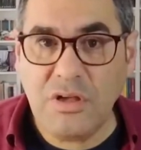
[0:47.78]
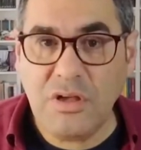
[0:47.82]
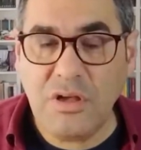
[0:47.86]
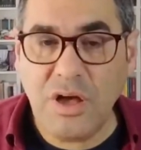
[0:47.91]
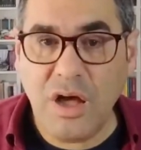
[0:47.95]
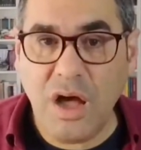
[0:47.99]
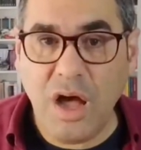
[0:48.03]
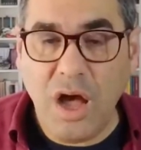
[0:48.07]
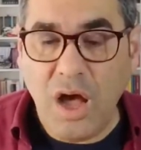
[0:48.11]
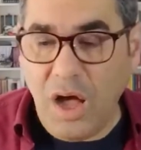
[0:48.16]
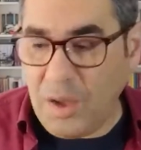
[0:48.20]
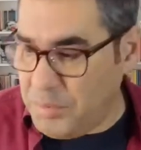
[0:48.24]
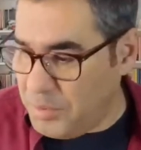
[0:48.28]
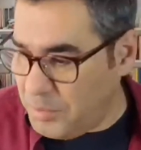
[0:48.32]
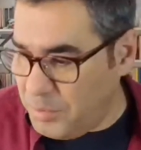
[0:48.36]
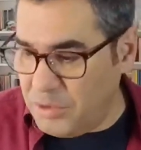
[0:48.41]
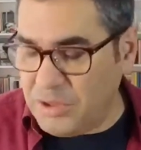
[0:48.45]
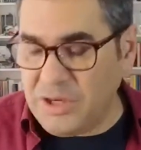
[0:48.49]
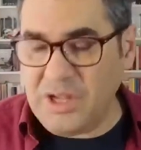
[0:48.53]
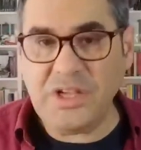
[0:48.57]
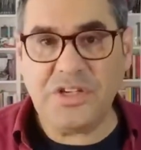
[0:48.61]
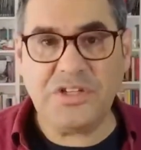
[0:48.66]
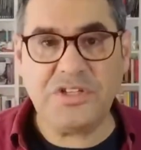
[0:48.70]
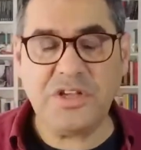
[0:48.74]
Abi böyle
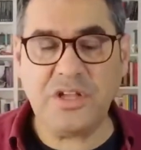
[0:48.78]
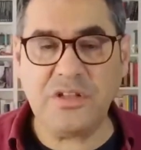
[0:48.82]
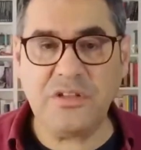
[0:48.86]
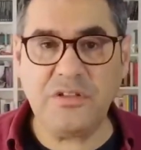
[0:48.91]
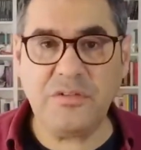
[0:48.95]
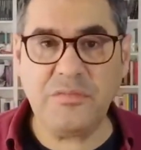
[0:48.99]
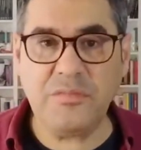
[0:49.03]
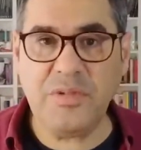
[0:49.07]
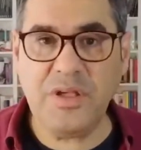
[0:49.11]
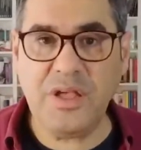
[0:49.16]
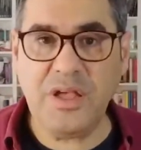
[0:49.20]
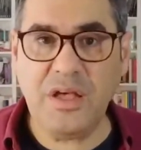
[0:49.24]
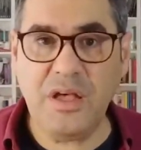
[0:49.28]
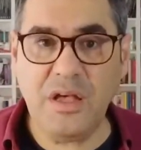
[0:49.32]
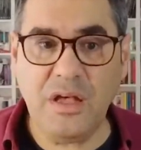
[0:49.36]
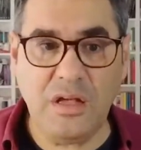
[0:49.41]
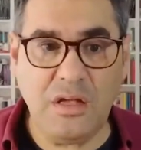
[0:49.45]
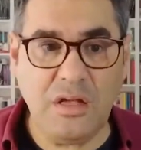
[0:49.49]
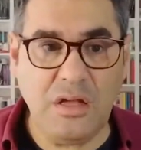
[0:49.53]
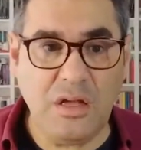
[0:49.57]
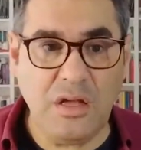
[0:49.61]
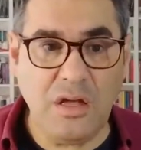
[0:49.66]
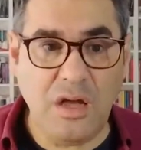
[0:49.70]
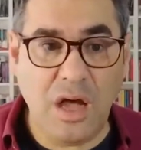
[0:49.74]
yaşanır mı ya?
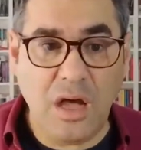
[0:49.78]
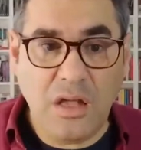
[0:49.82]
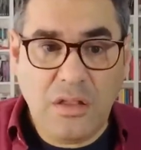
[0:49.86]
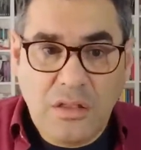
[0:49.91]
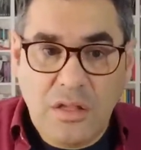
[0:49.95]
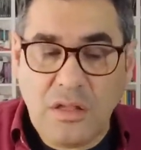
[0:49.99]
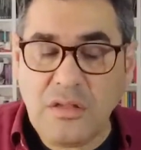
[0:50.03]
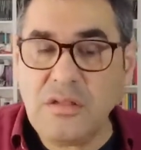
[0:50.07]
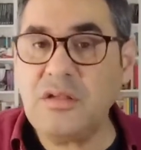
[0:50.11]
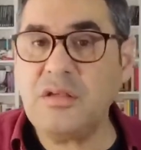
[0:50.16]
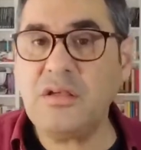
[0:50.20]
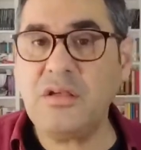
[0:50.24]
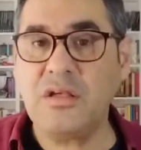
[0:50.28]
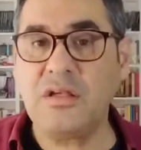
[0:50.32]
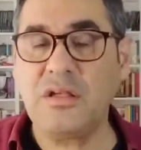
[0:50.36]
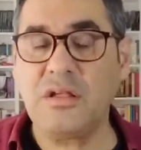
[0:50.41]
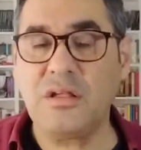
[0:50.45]
Anladık.